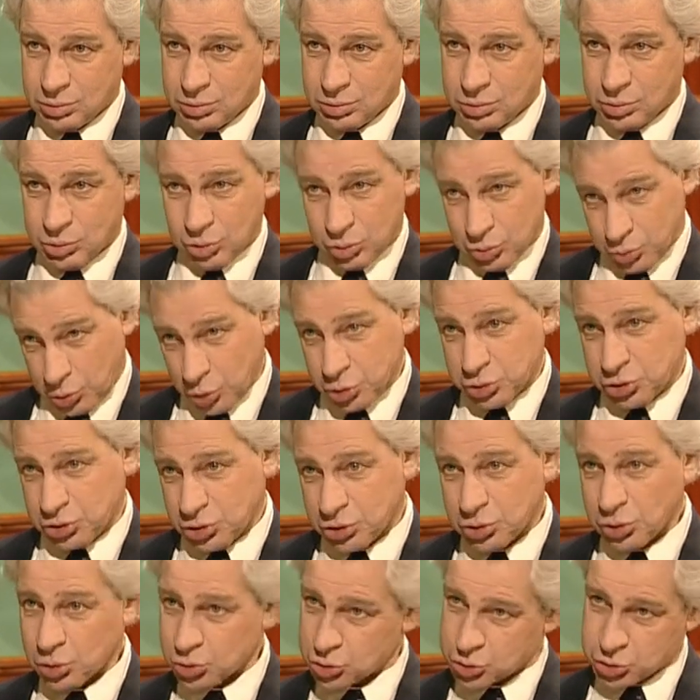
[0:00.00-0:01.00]
то он просто
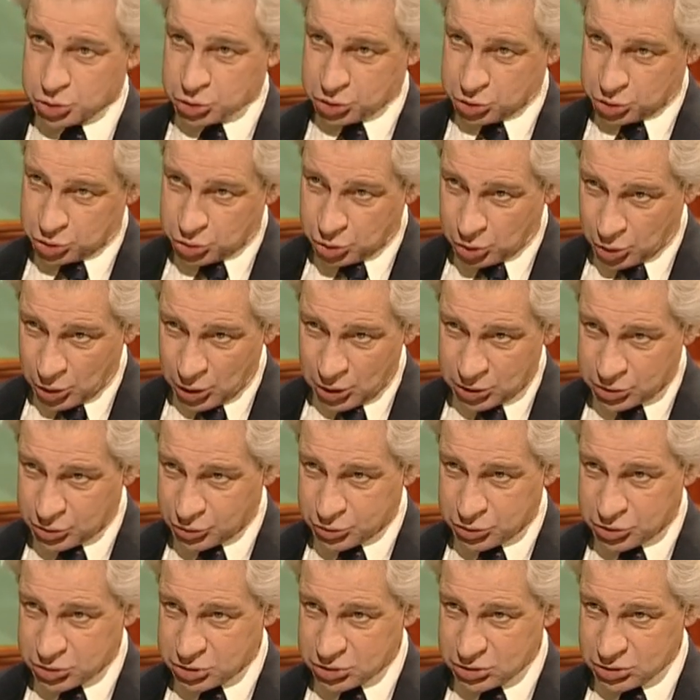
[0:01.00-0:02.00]
должен за нее
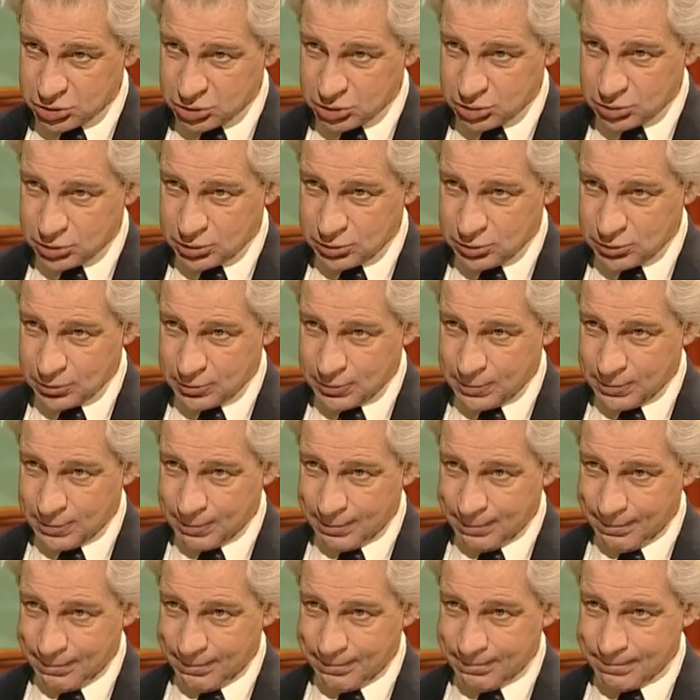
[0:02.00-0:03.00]
радоваться.
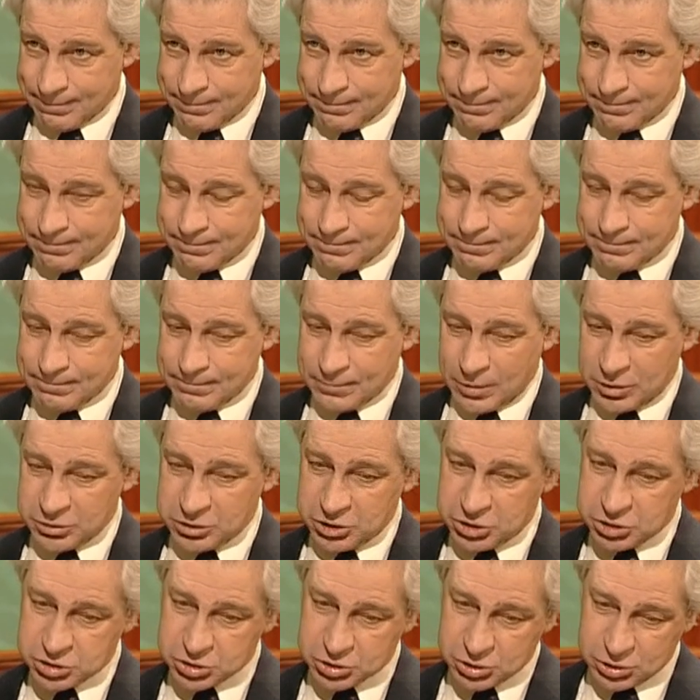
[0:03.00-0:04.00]
А
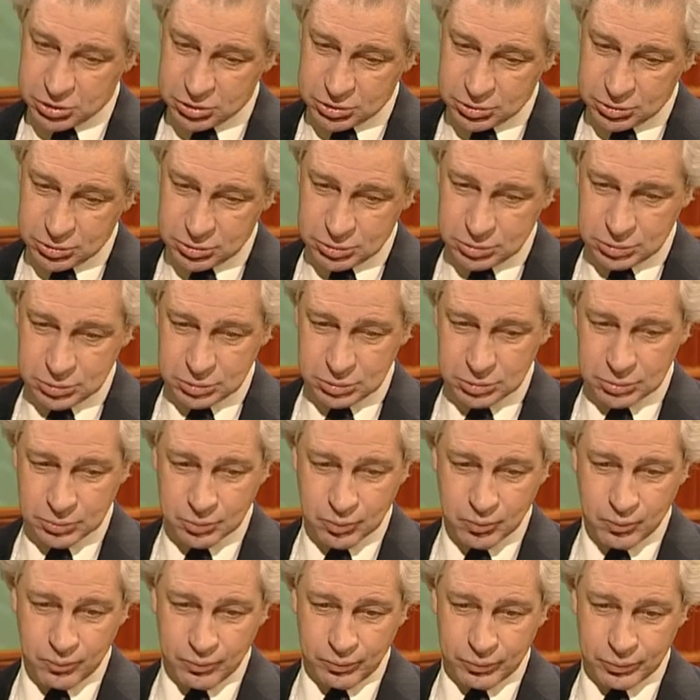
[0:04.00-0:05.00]
если
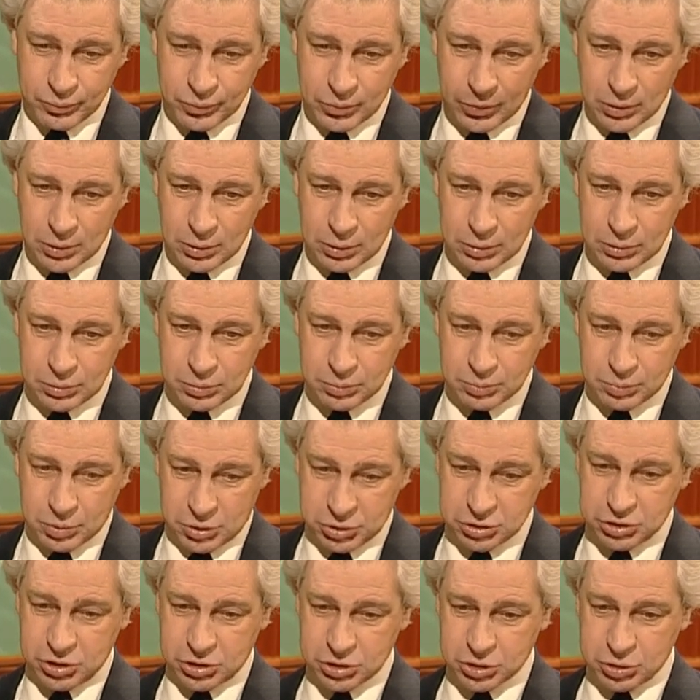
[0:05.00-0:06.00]

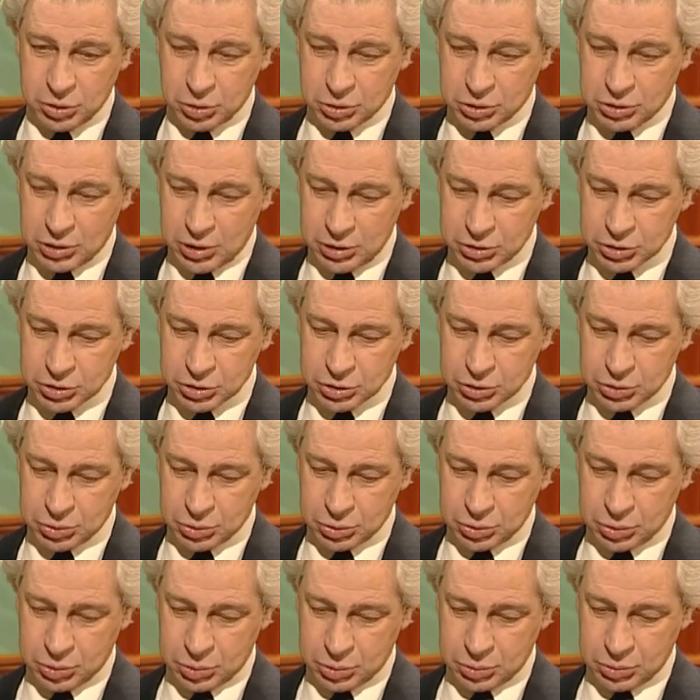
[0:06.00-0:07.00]
произошло так,
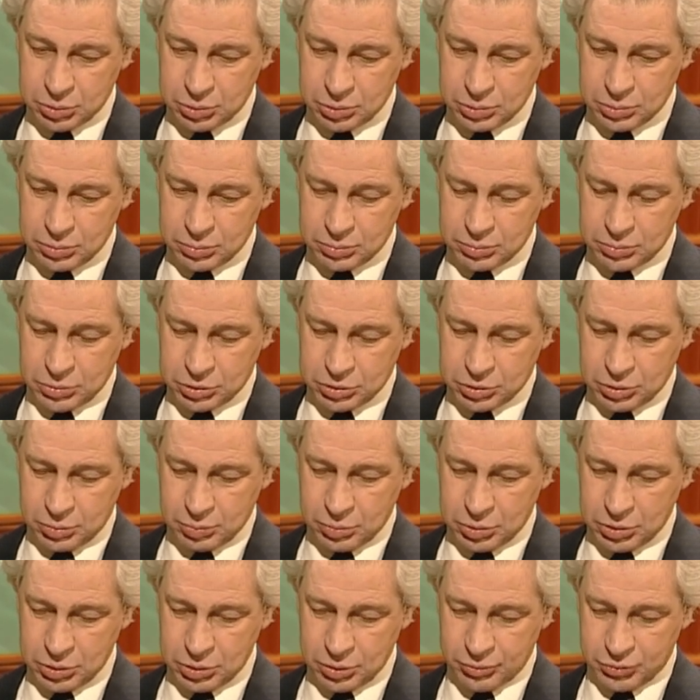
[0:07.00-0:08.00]
что это
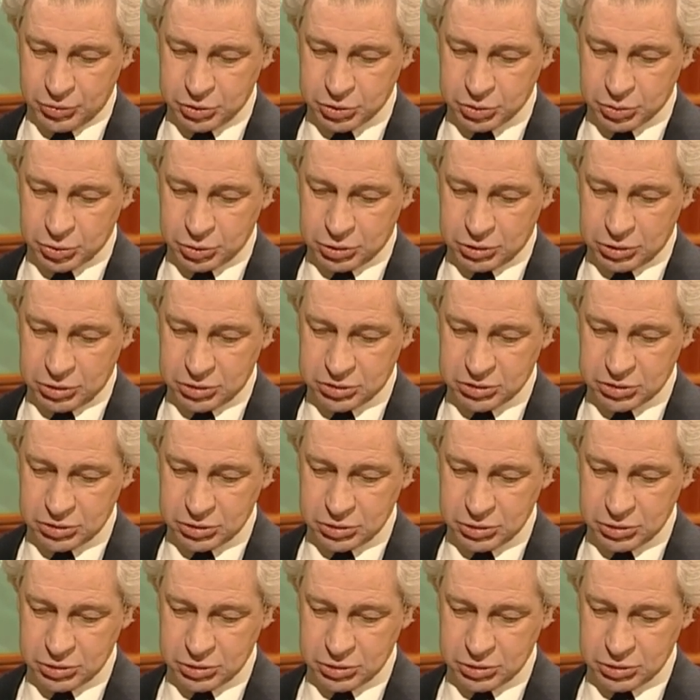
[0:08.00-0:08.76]
было в результате